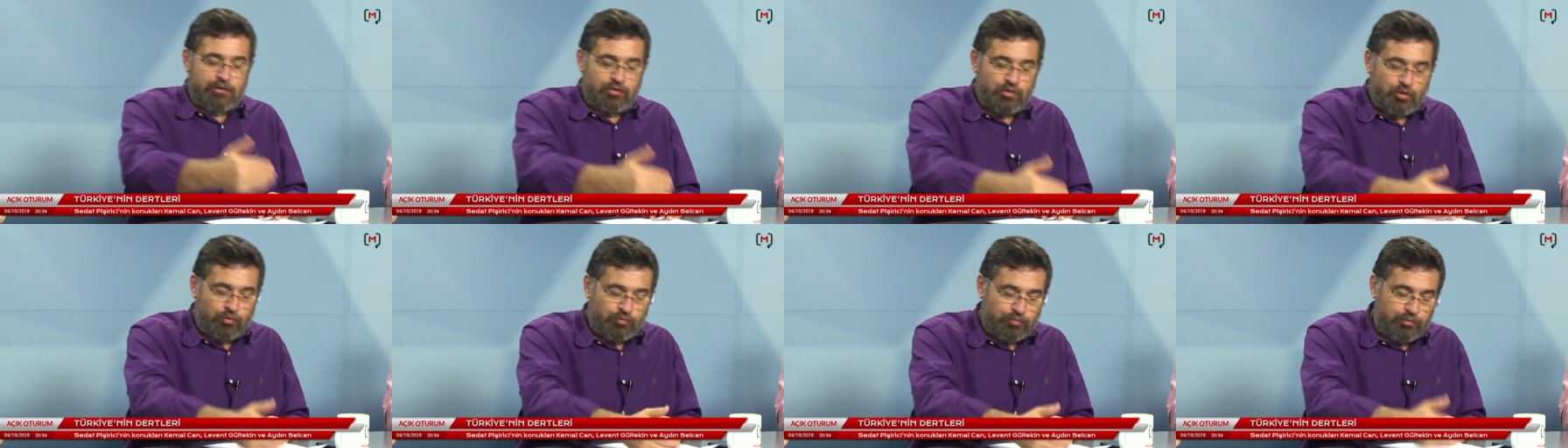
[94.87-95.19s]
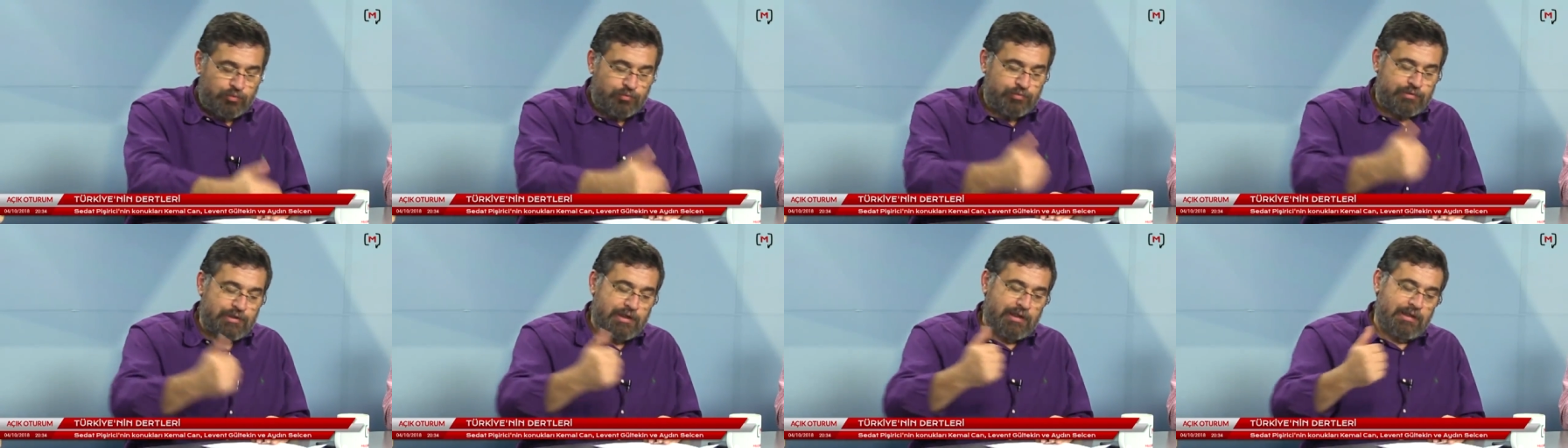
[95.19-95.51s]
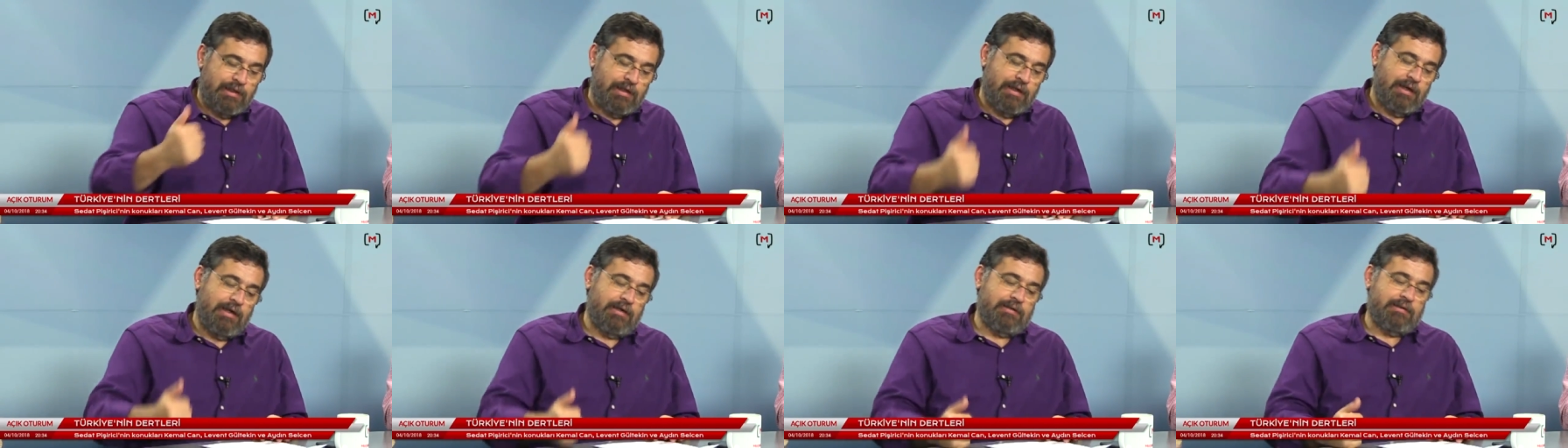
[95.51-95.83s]

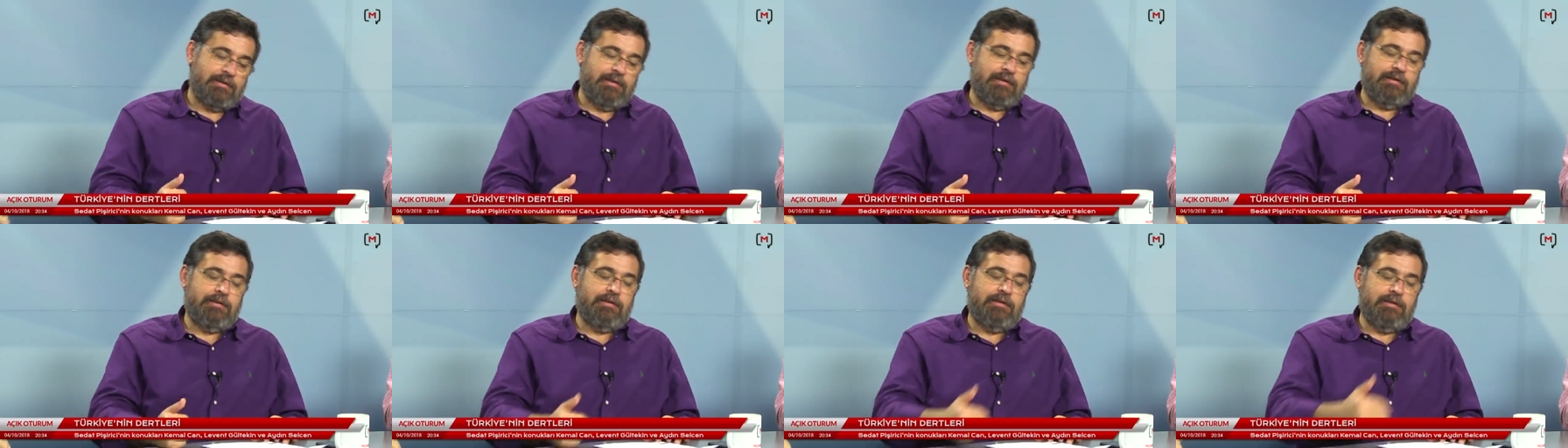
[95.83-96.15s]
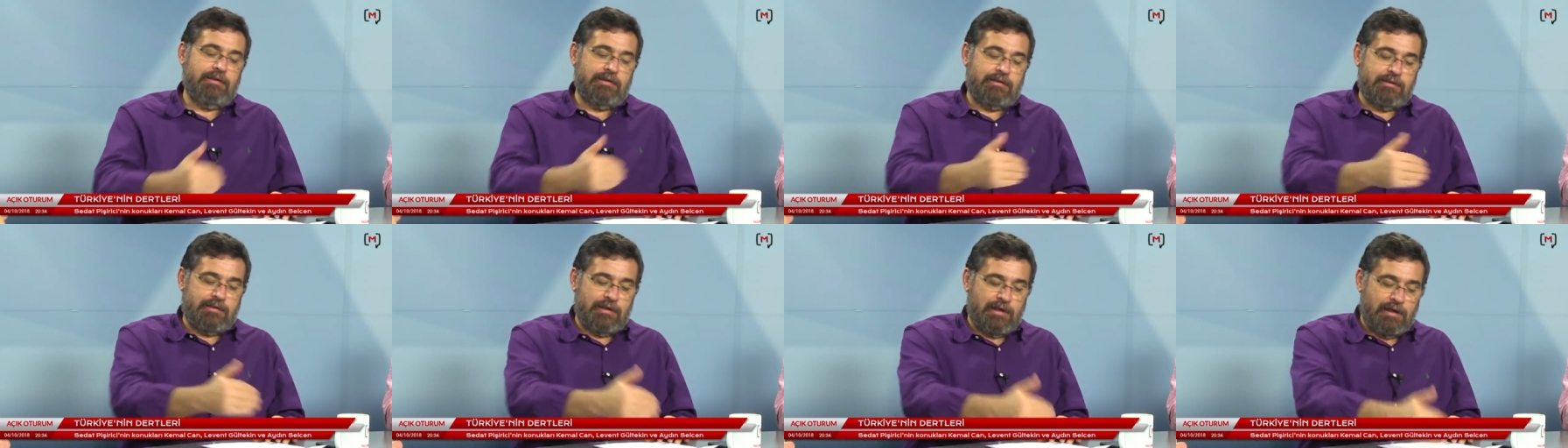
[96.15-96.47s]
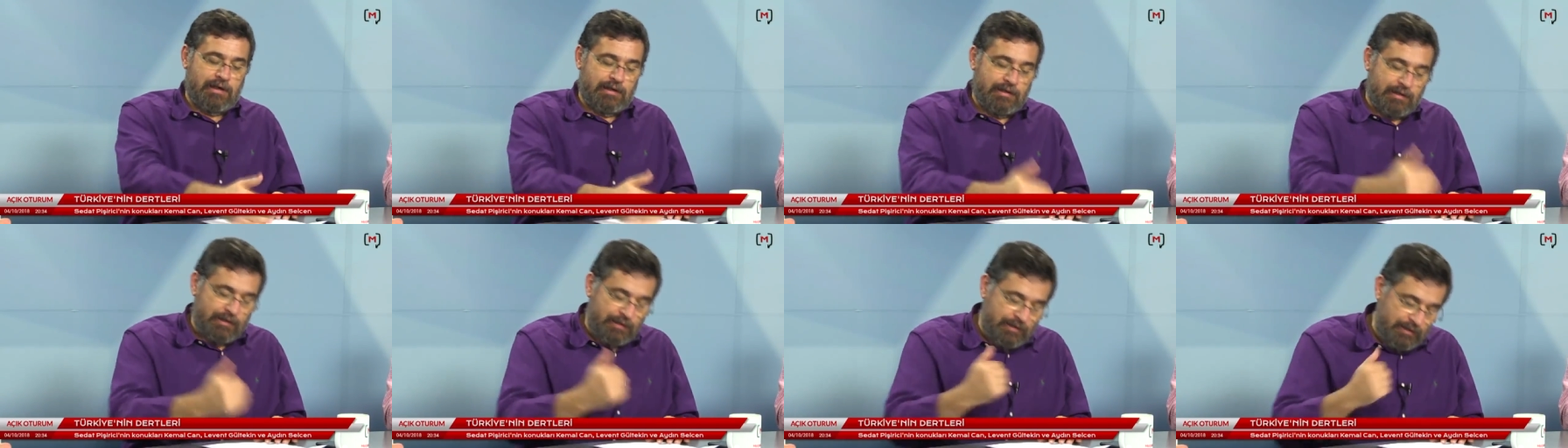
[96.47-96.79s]
toplumsal ayaklarını,
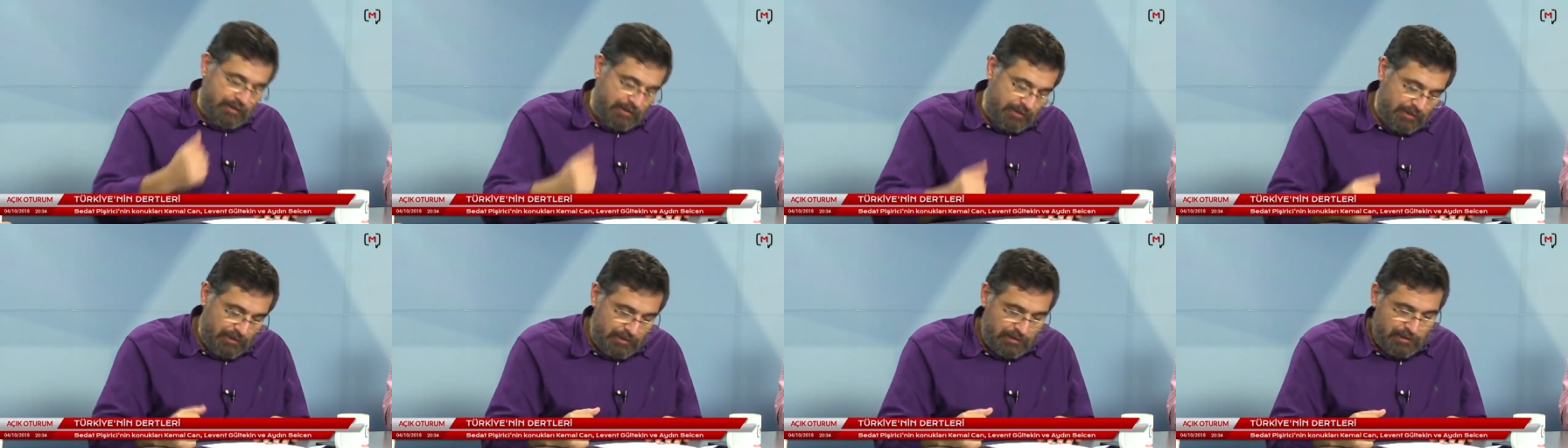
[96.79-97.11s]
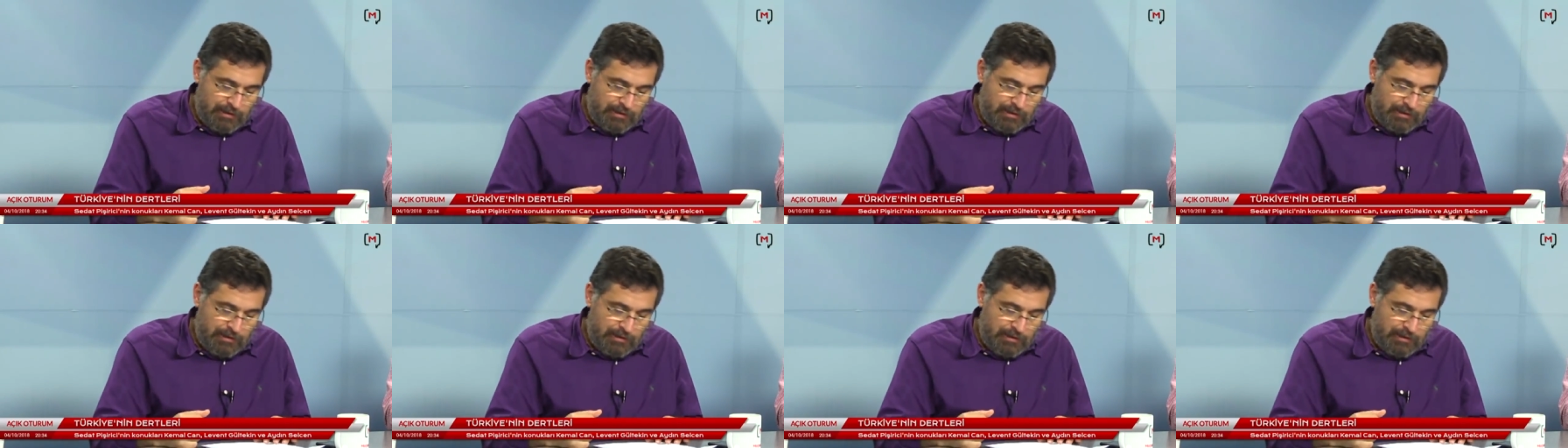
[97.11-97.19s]
tarihi